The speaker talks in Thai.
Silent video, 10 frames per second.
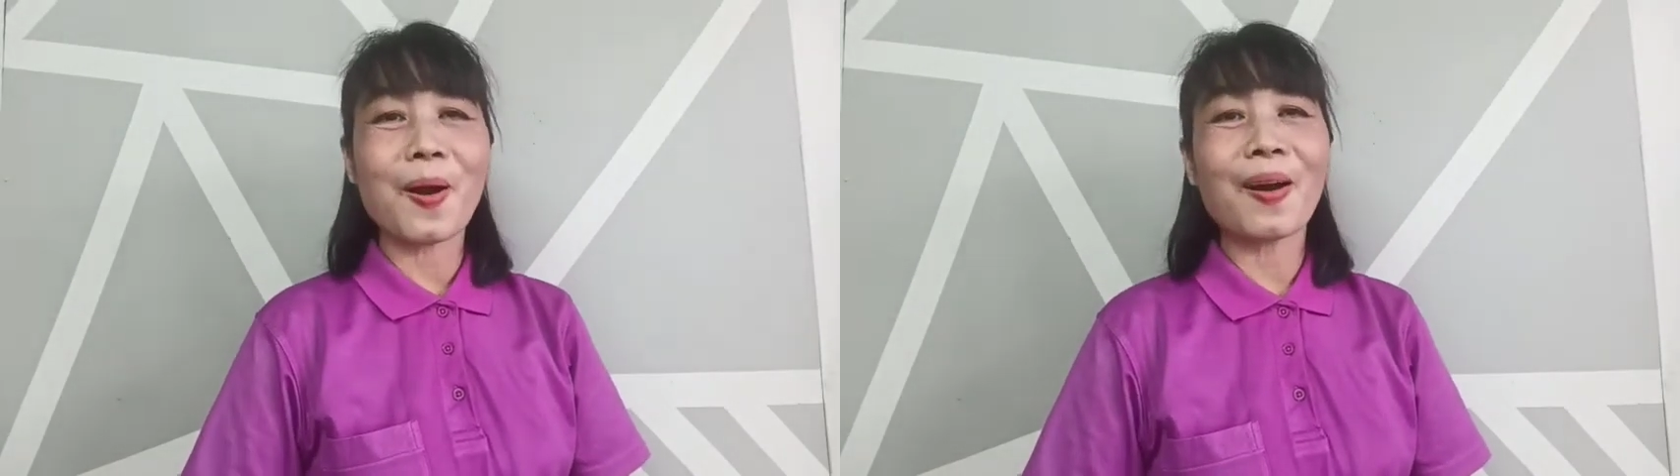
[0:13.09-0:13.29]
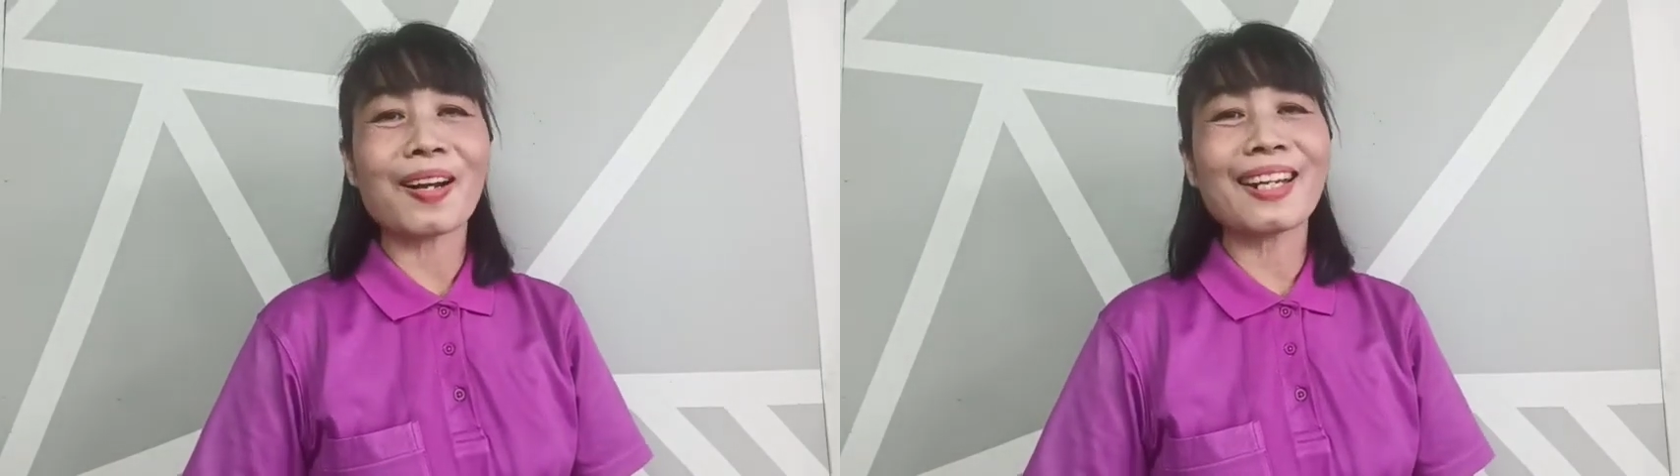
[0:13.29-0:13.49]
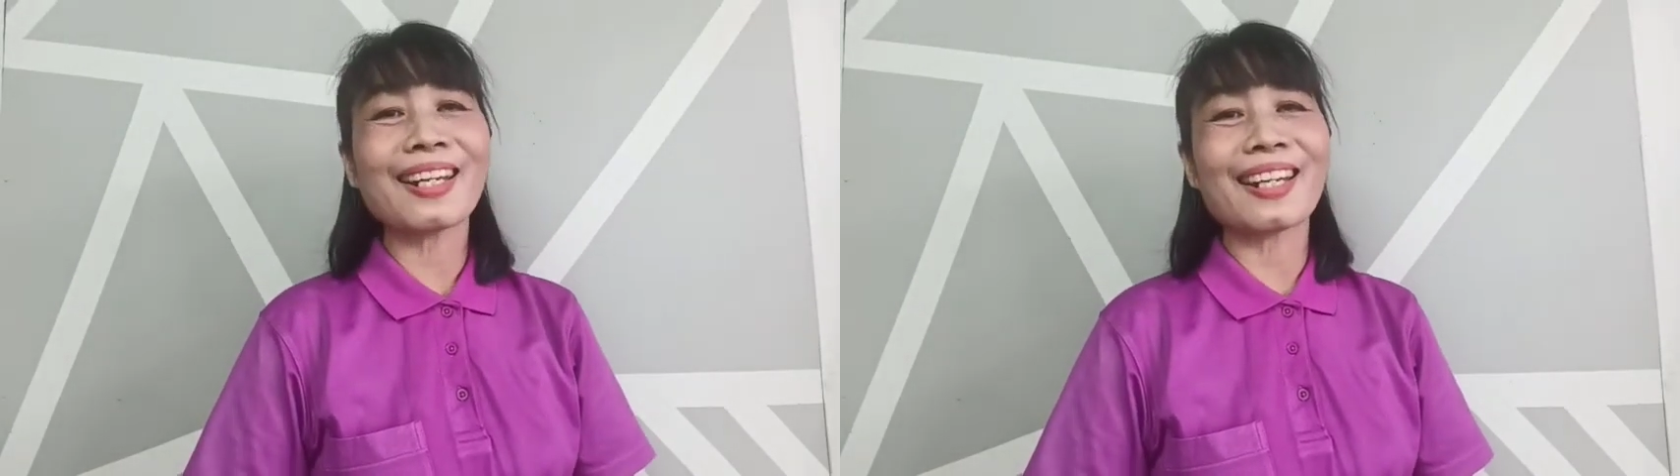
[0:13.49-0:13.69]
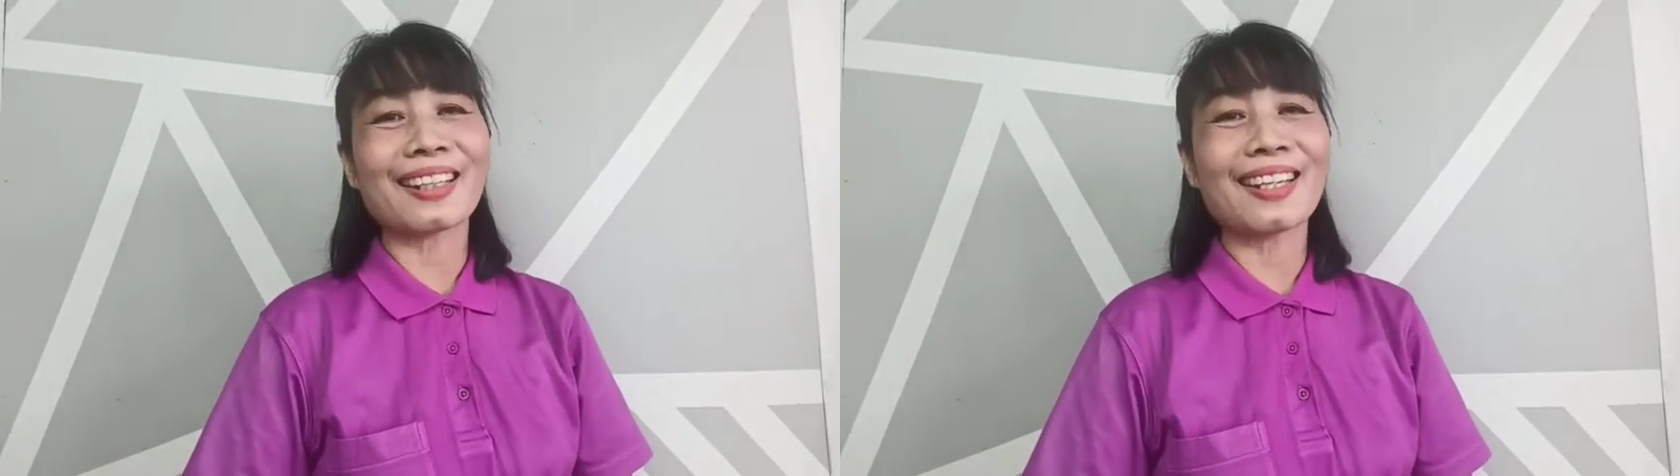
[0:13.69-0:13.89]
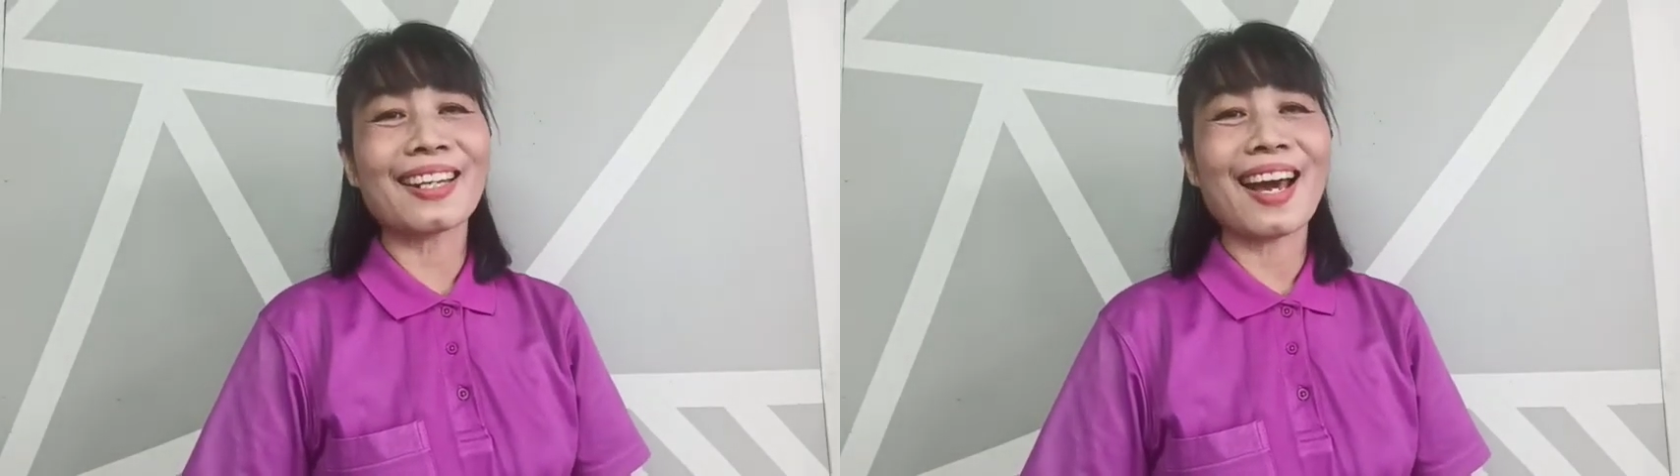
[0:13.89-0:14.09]
องและเด็
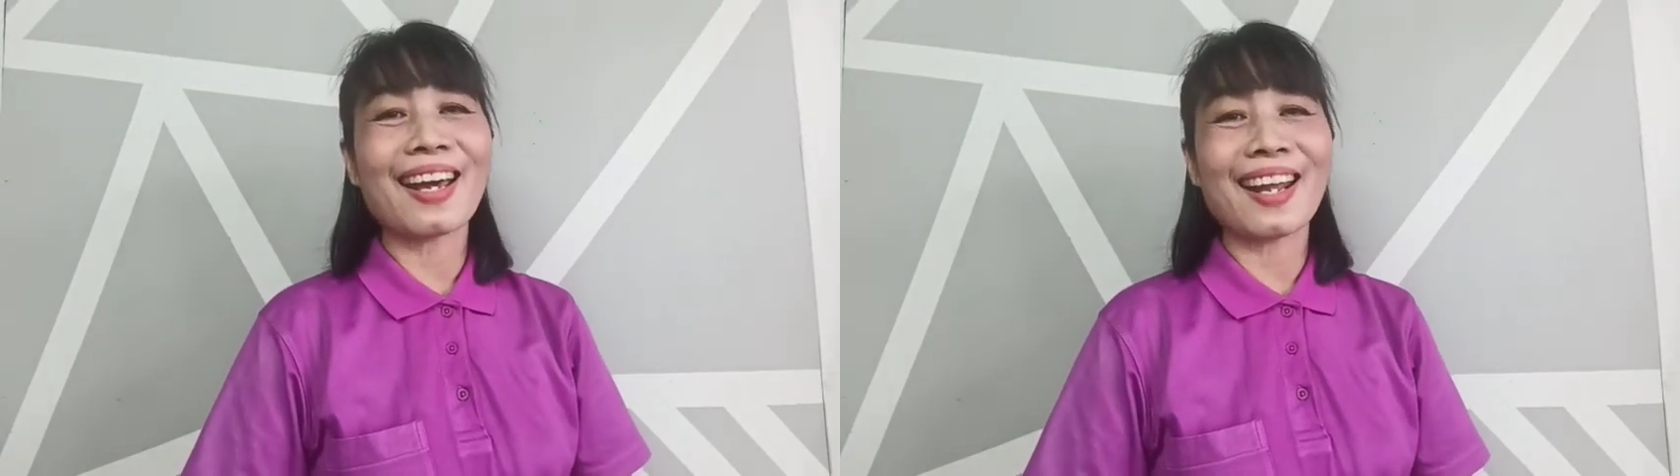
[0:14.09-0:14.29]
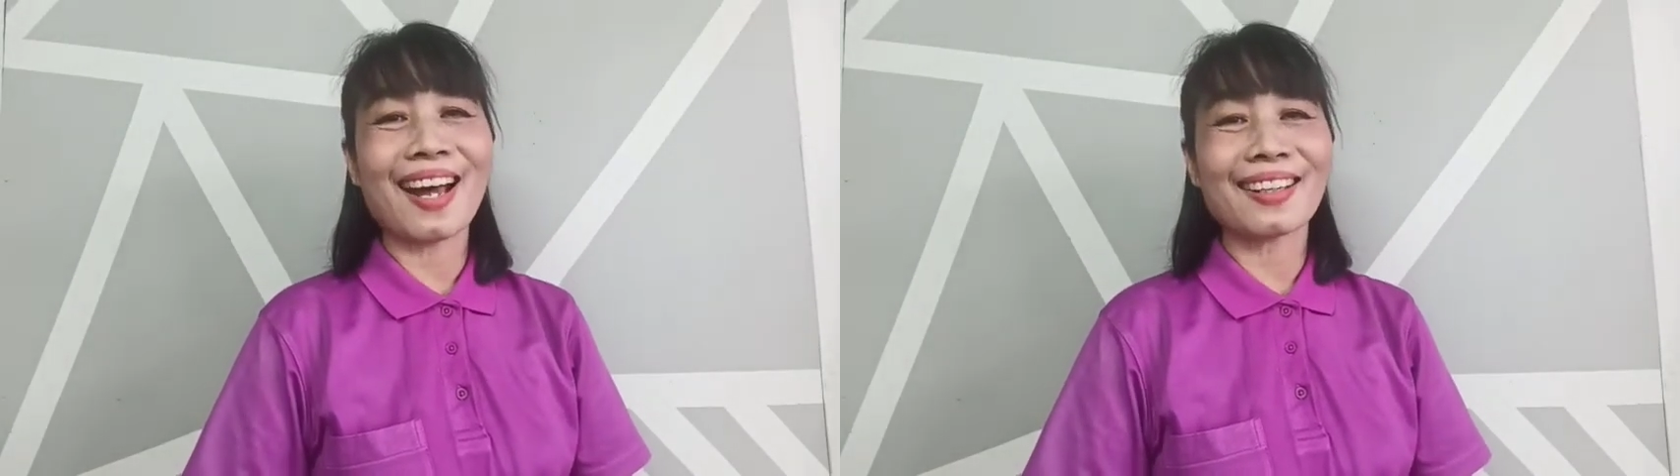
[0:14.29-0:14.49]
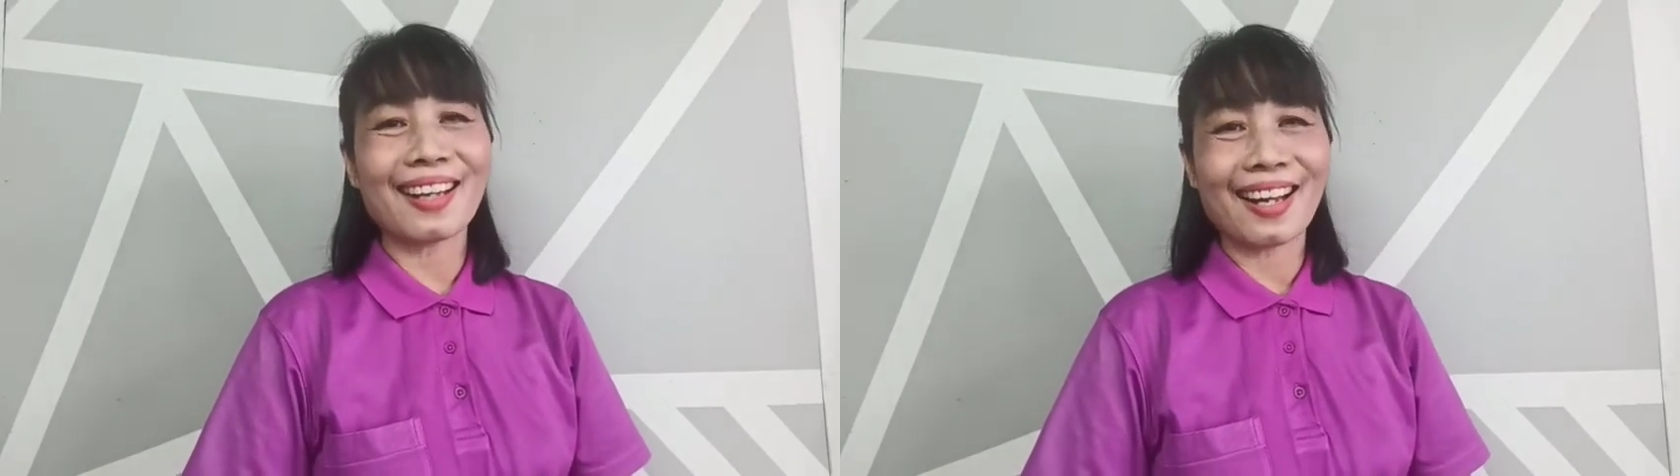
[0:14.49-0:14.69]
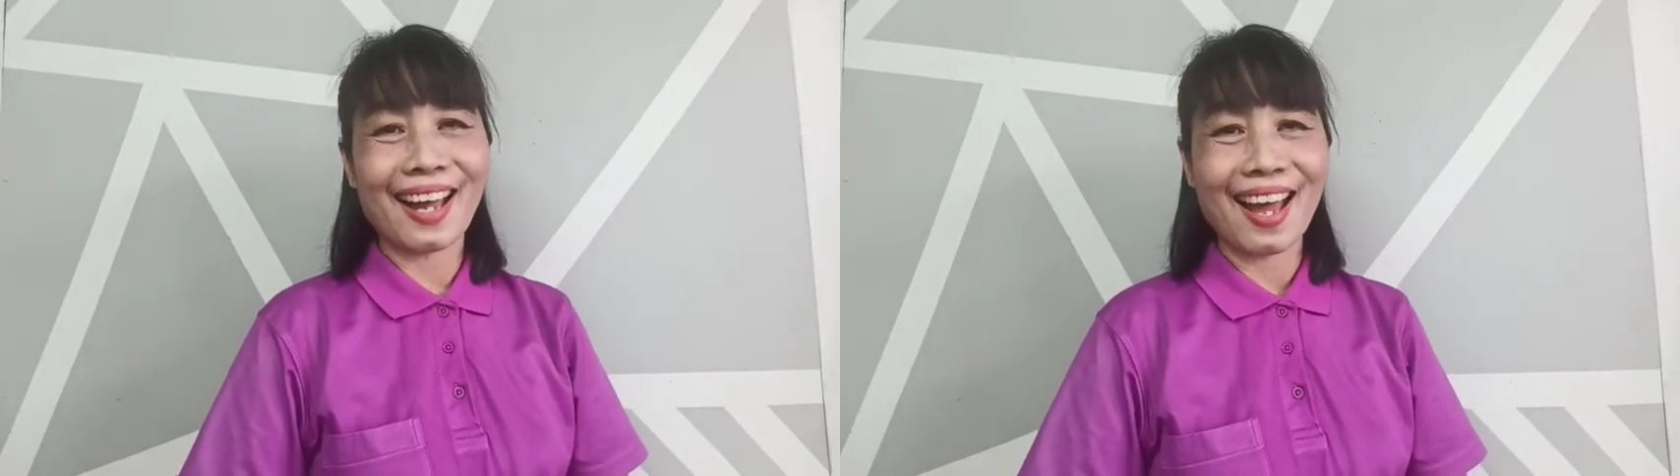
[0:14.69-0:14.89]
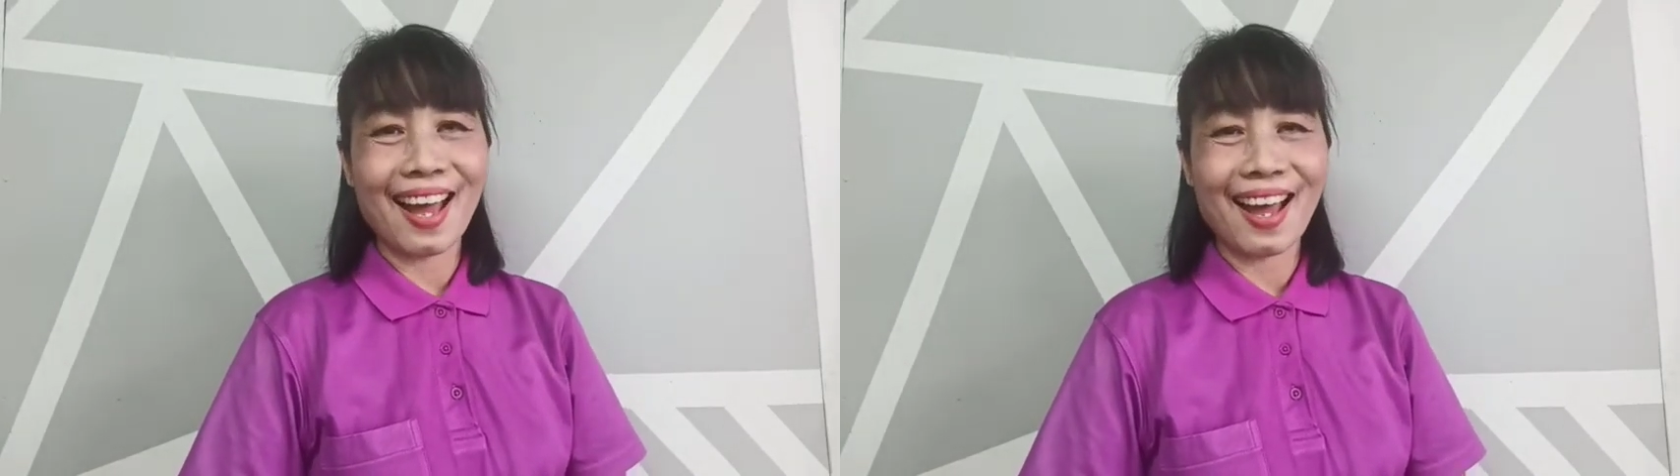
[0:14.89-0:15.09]
กๆที่น่ารักนะ
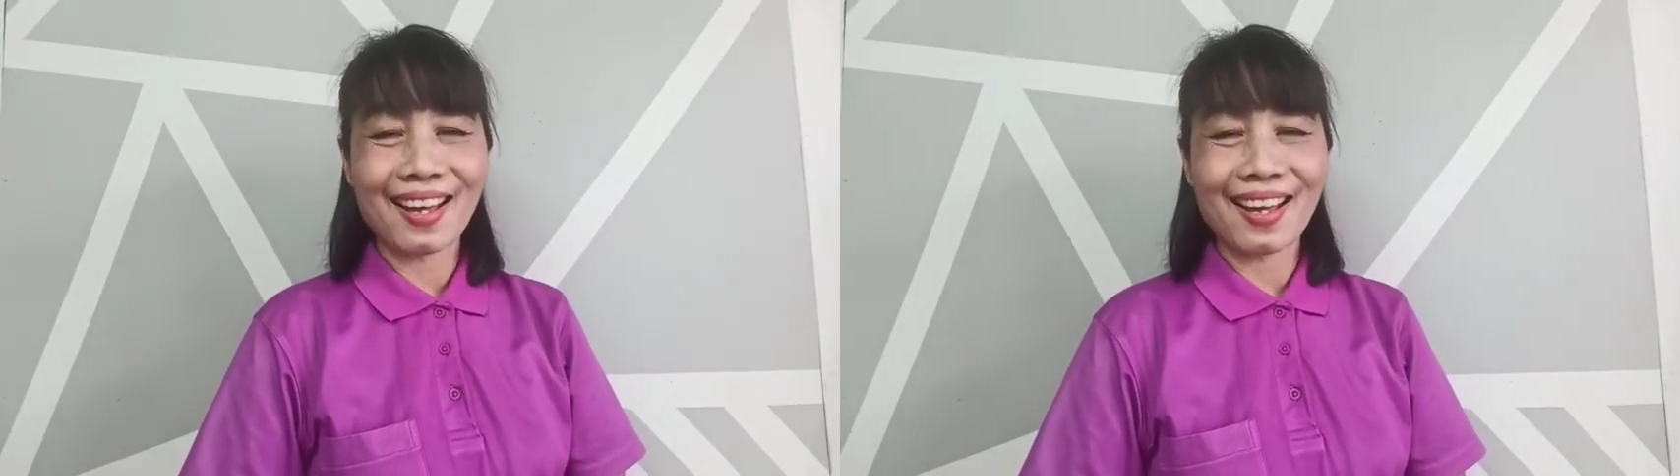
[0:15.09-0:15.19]
คะ